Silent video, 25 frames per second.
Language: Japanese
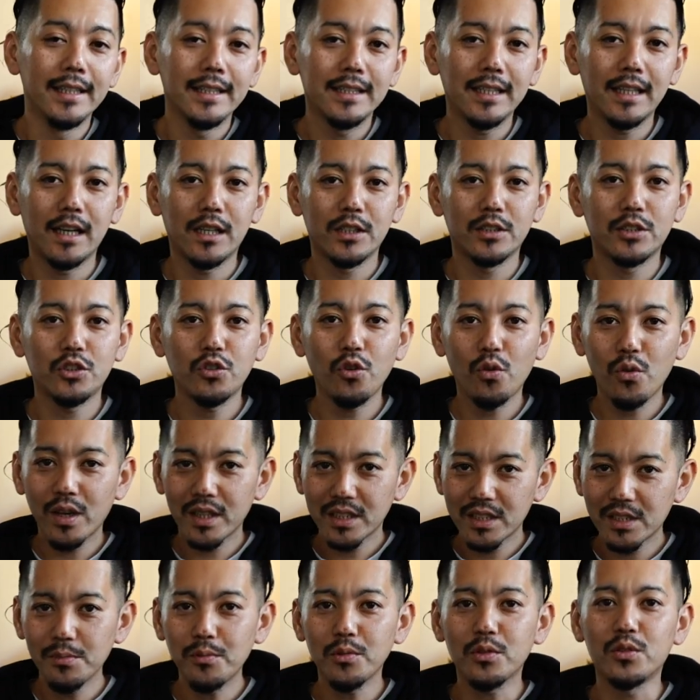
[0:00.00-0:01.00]
だから、正
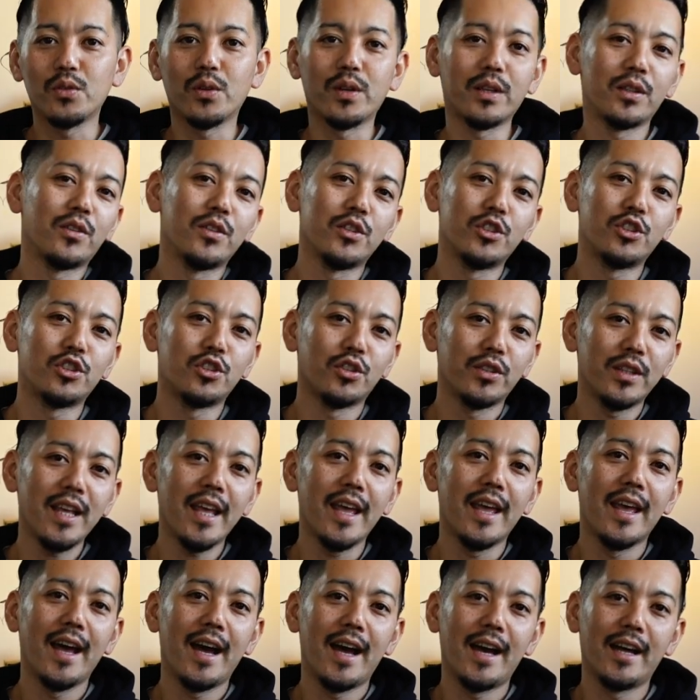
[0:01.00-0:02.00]
月もそれと一緒
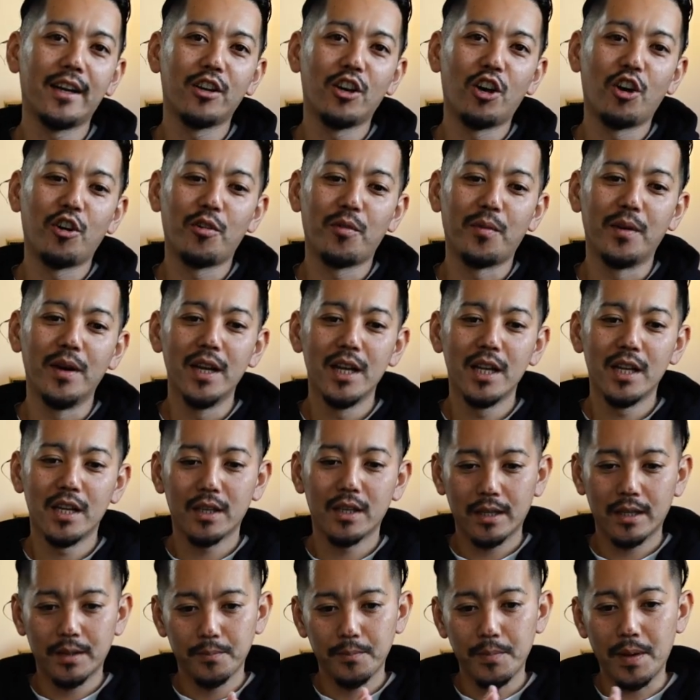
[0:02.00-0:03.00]
で、あの、
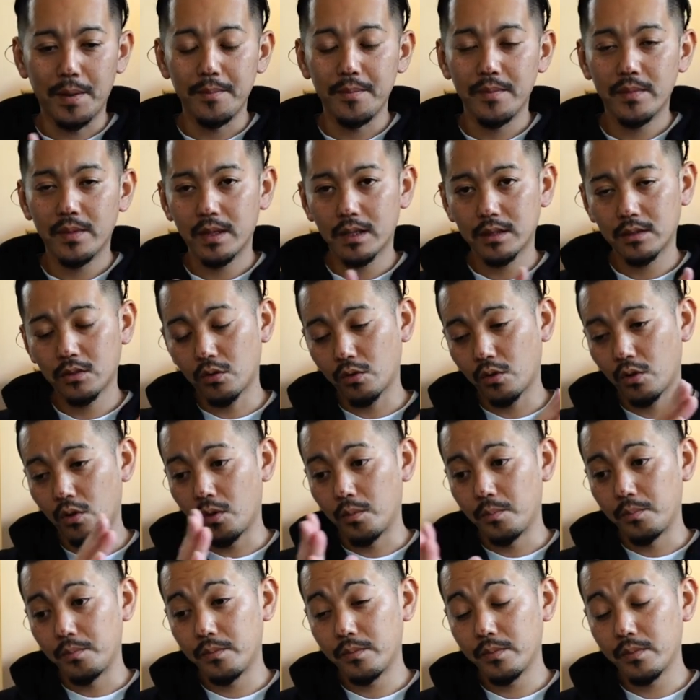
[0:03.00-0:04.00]
まあ、こ
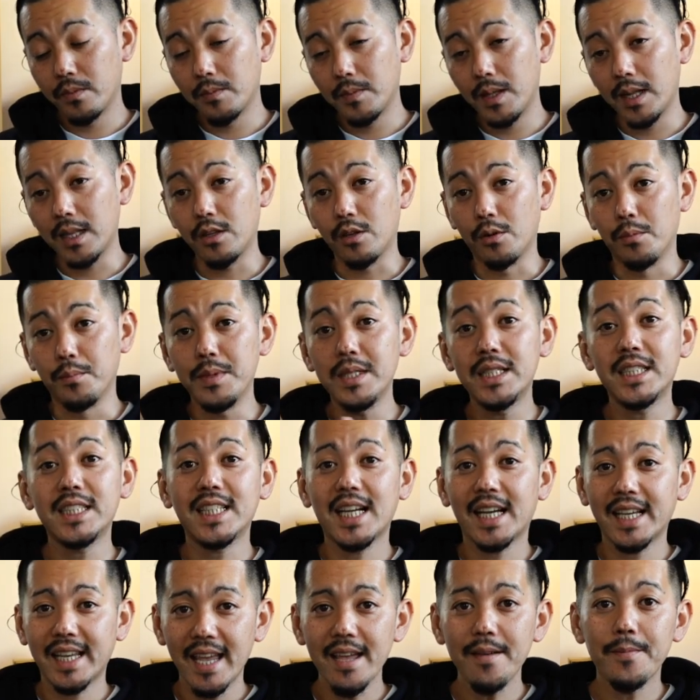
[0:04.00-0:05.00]
の、なんていうの、満ち
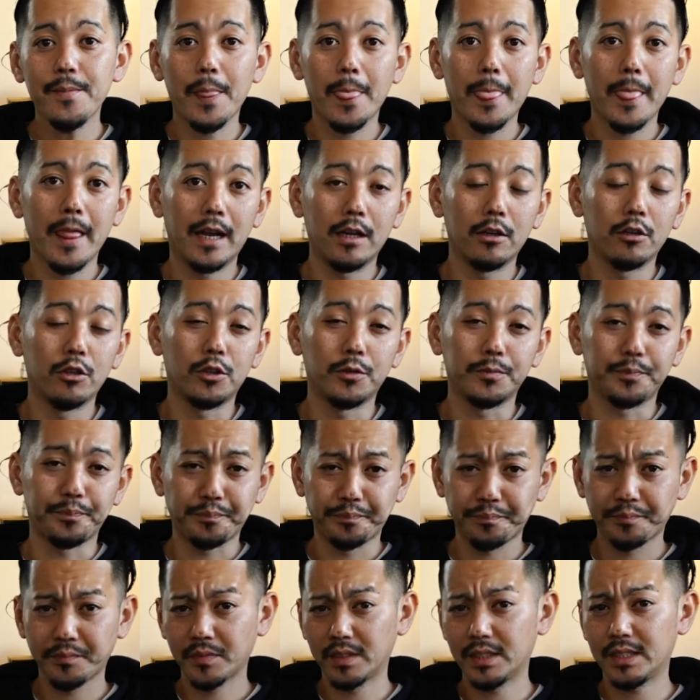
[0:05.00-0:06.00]
欠けあの、
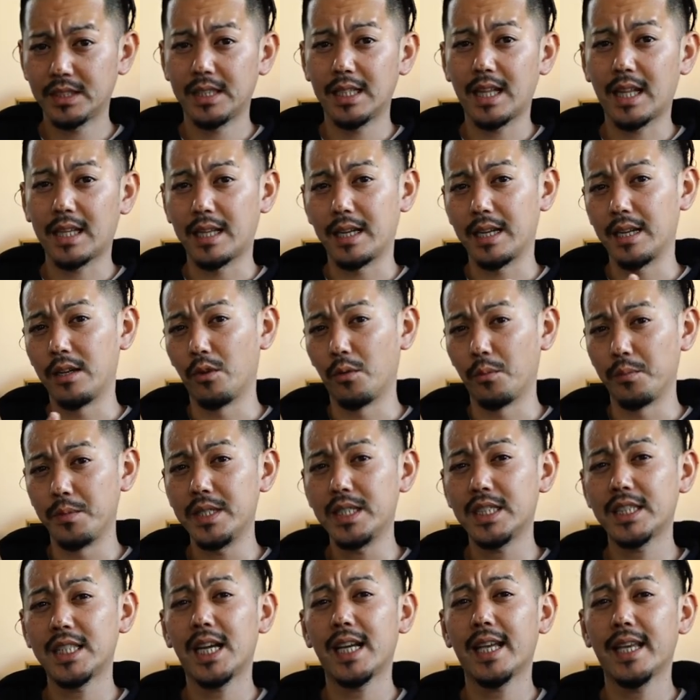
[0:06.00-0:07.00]
月だったりの
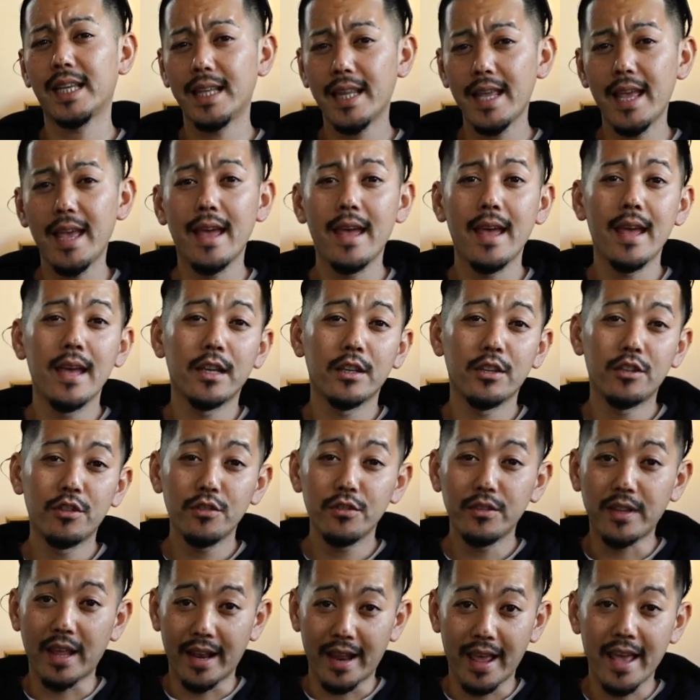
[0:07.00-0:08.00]
満ち欠けで、
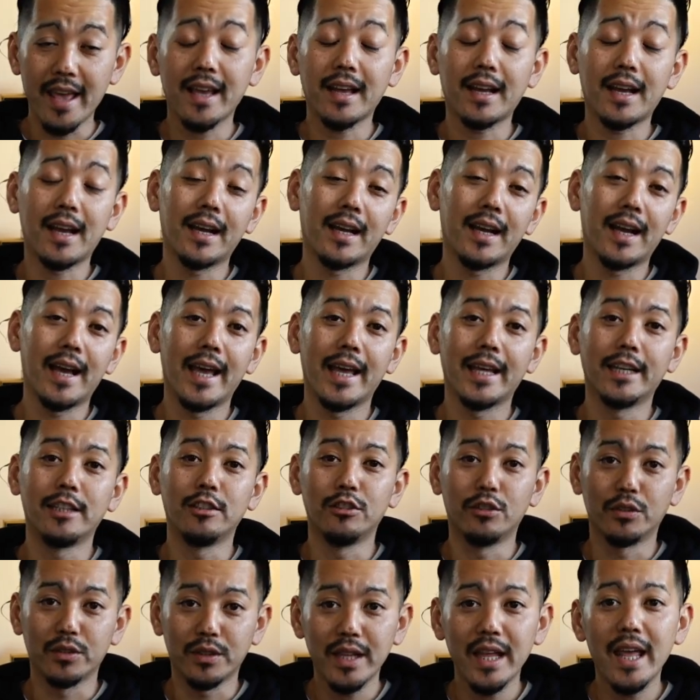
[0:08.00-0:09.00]
9でね、考える
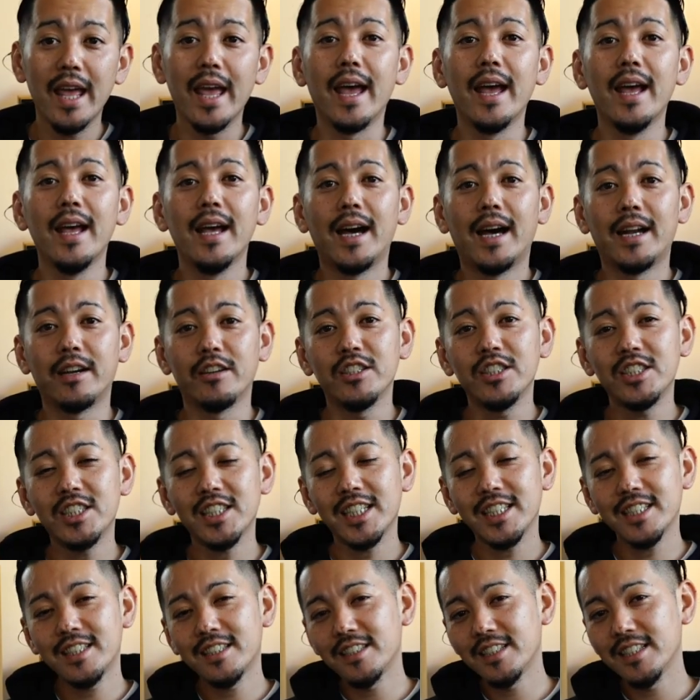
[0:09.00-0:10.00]
ので、あの、1
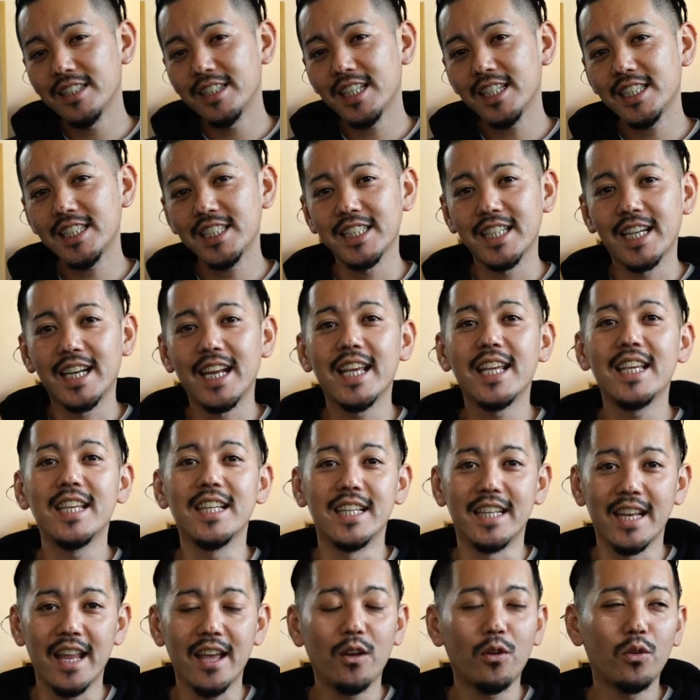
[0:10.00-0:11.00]
月1日じゃない日
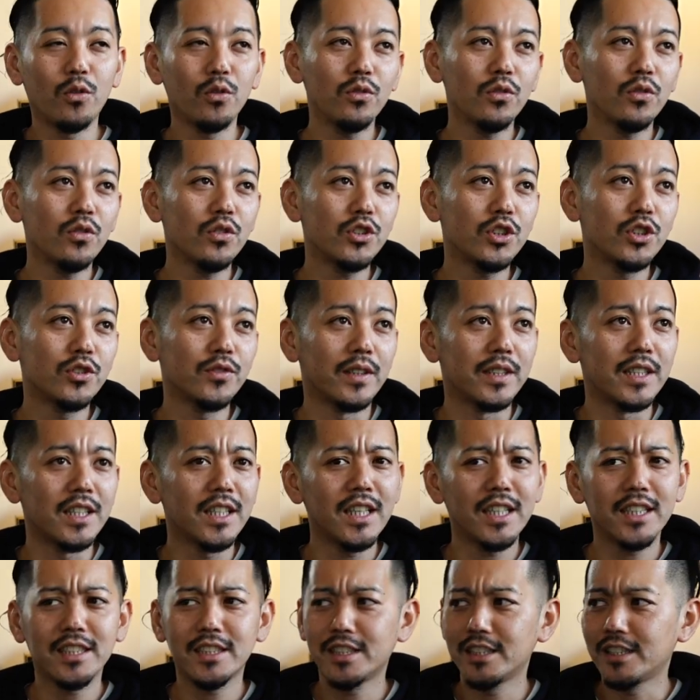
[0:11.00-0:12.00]
にね、今年は
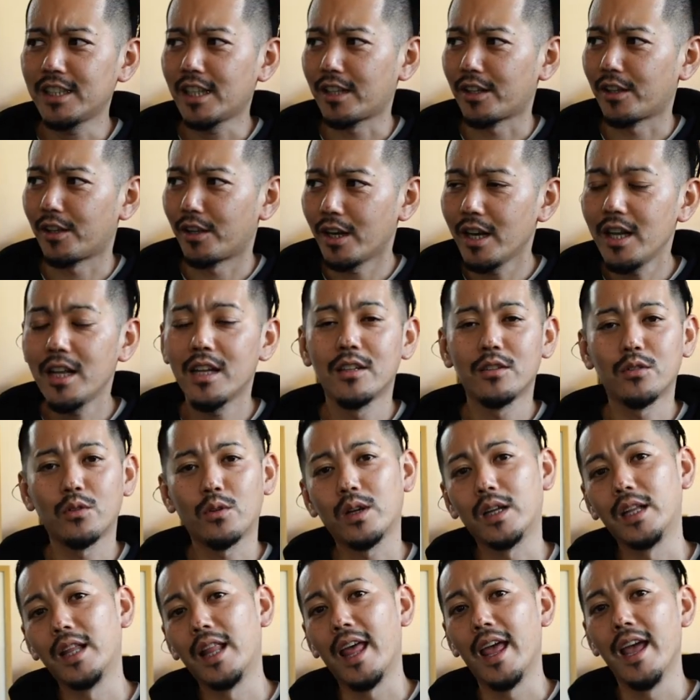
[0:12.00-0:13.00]
2月だったかな、と
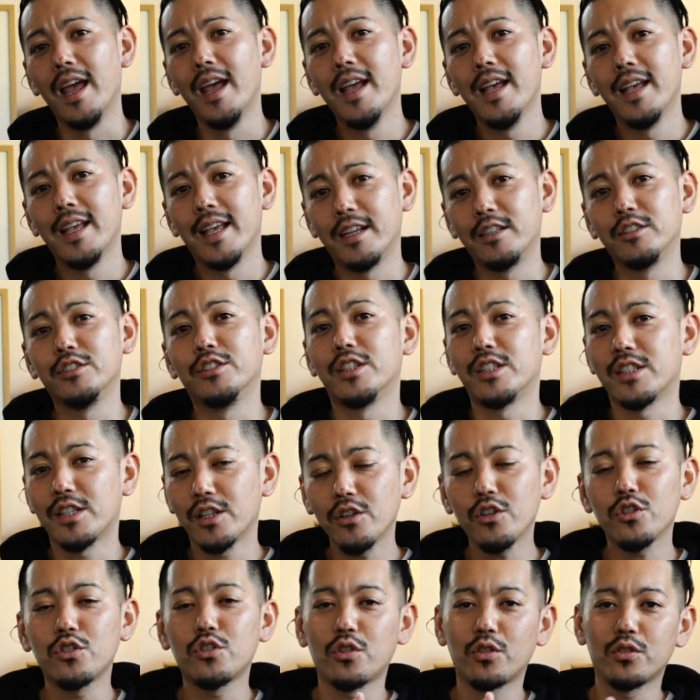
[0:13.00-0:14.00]
かでやるんです
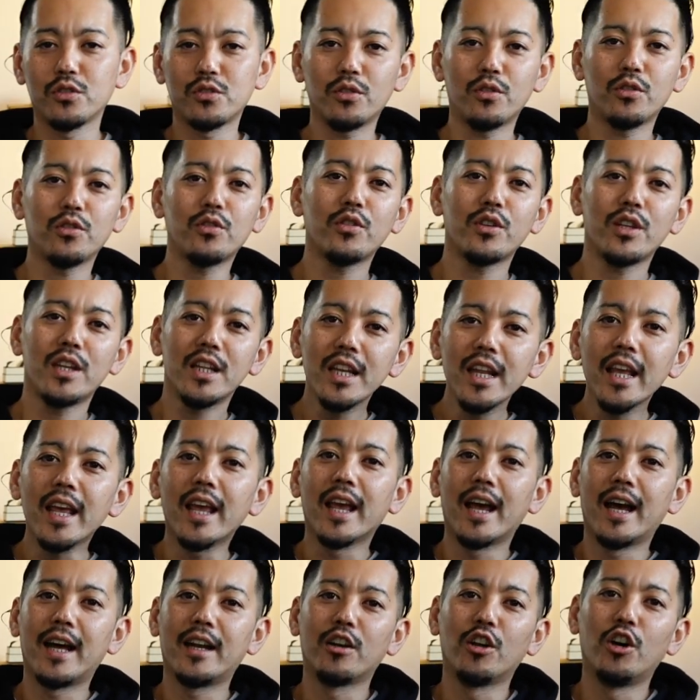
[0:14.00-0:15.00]
けど、その、その時
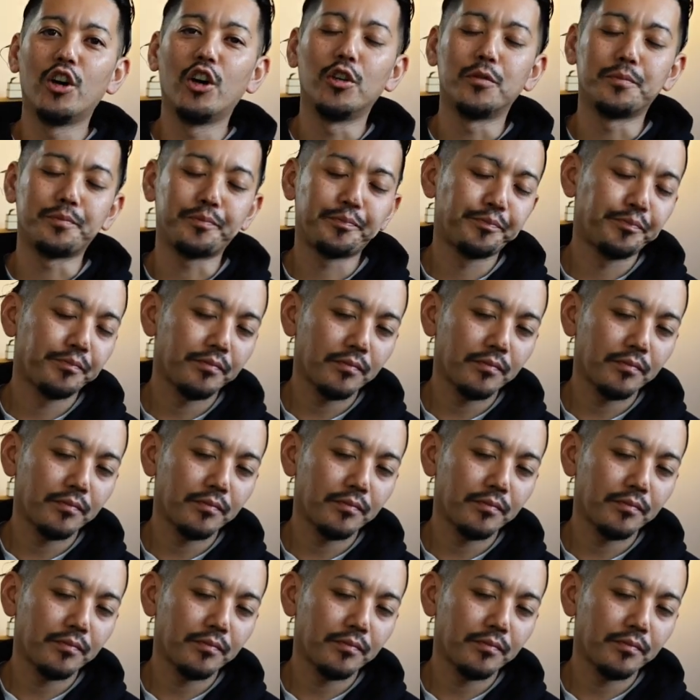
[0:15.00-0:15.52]
に、あの、